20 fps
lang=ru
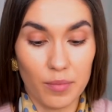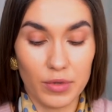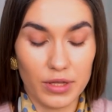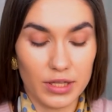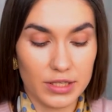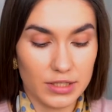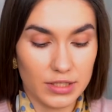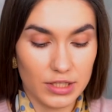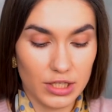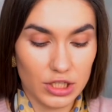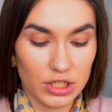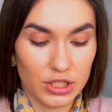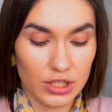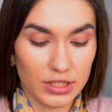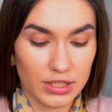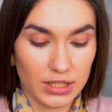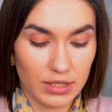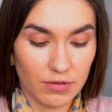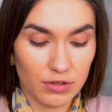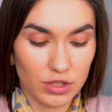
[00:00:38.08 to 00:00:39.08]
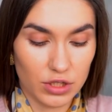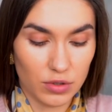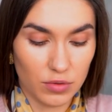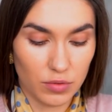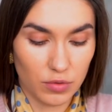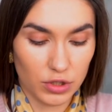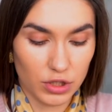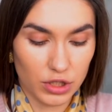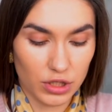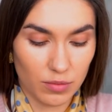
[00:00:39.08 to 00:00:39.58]
белоснежных
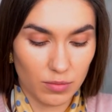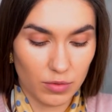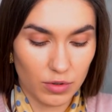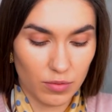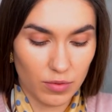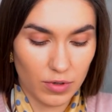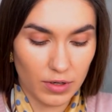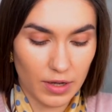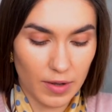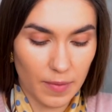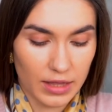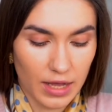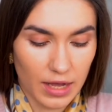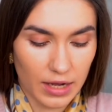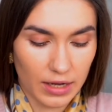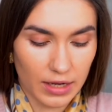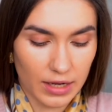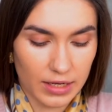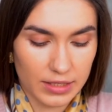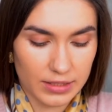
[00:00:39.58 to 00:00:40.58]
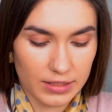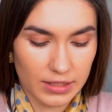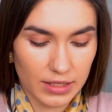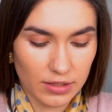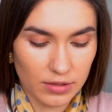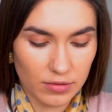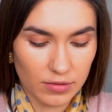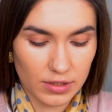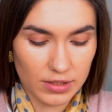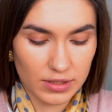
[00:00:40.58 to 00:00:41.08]
девочек очень много. Так, а
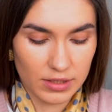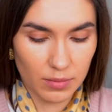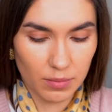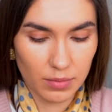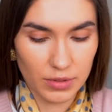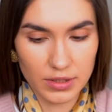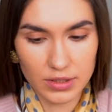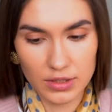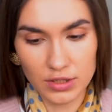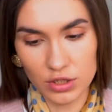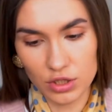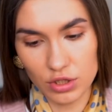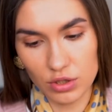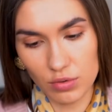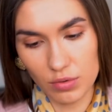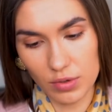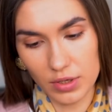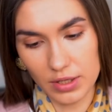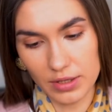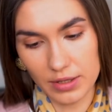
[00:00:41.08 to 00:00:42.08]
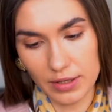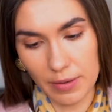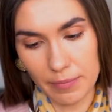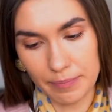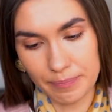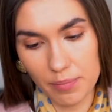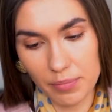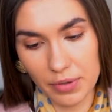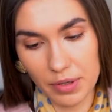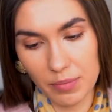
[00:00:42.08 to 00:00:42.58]
здесь у нас написано, что
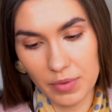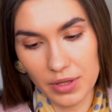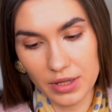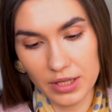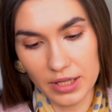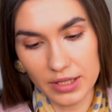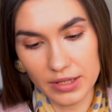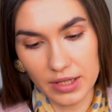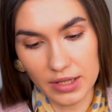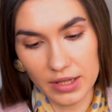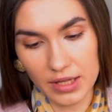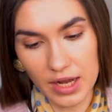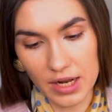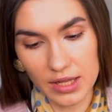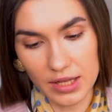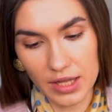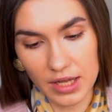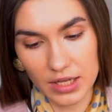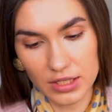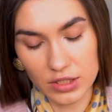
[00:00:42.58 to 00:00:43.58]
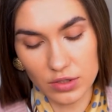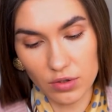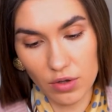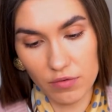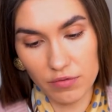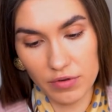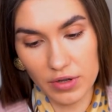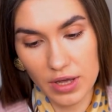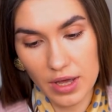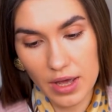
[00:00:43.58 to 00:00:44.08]
это пигмент для тональной
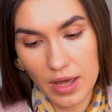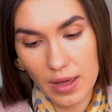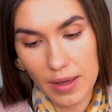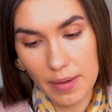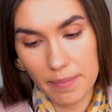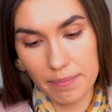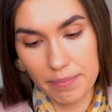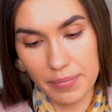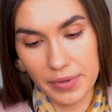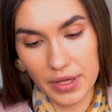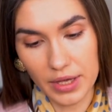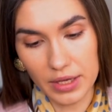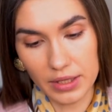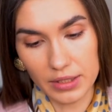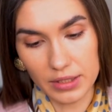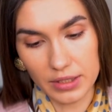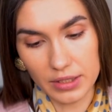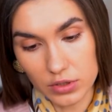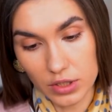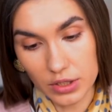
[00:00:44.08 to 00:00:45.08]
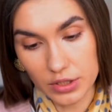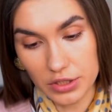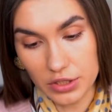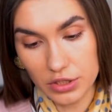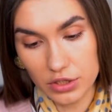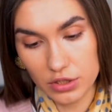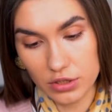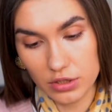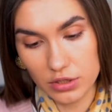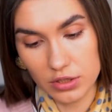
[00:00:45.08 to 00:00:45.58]
основы белый.
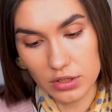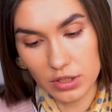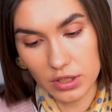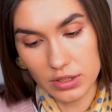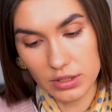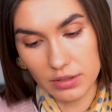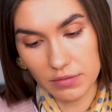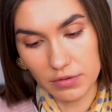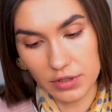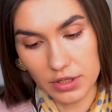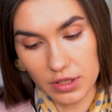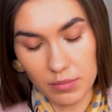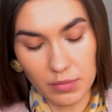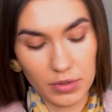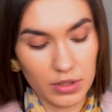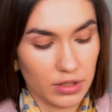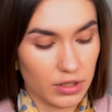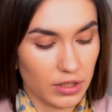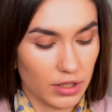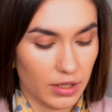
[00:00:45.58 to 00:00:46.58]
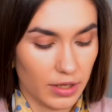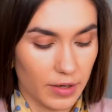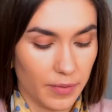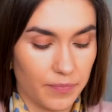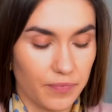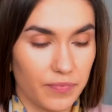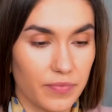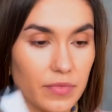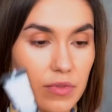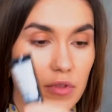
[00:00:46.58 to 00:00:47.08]
Содержит, кстати, витамин Е.
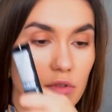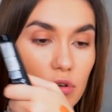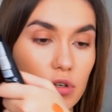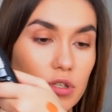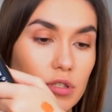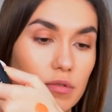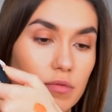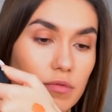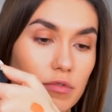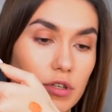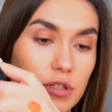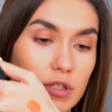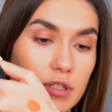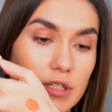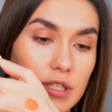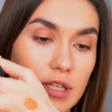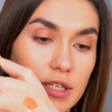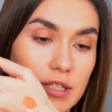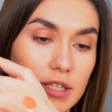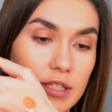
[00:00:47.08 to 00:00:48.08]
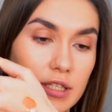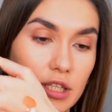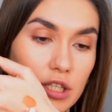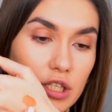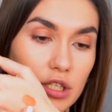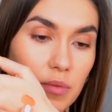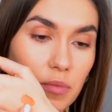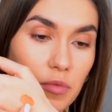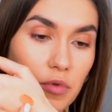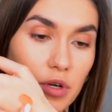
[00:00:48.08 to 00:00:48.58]
То есть вот, здесь
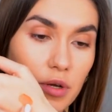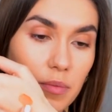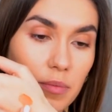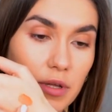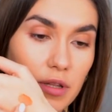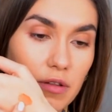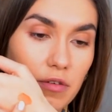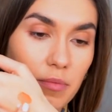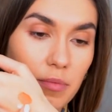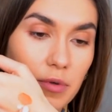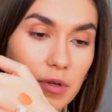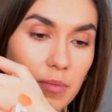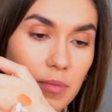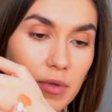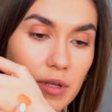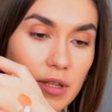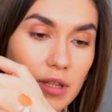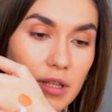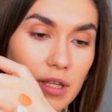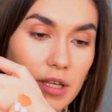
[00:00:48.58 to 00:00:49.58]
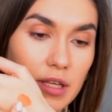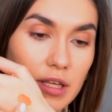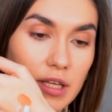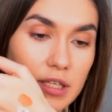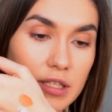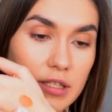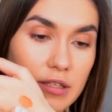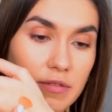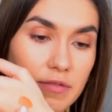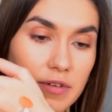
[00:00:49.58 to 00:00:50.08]
достаточно много белого пигмента, и
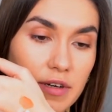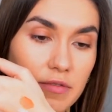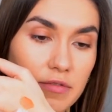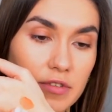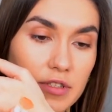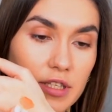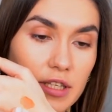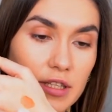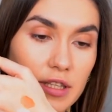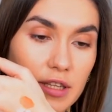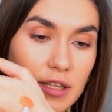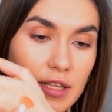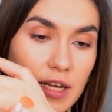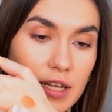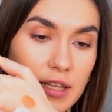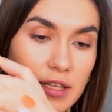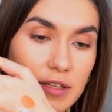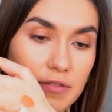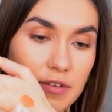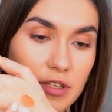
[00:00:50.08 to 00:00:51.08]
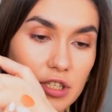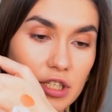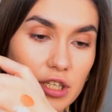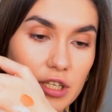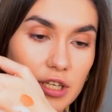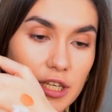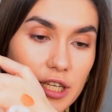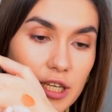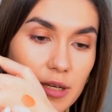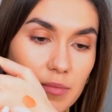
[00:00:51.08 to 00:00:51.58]
если вам все тональные ваши
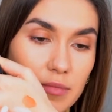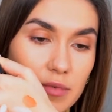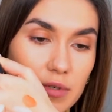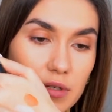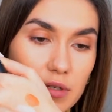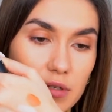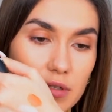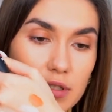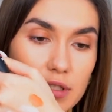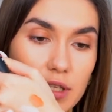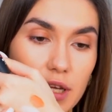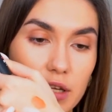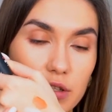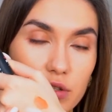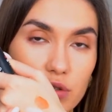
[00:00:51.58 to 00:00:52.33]
кремы за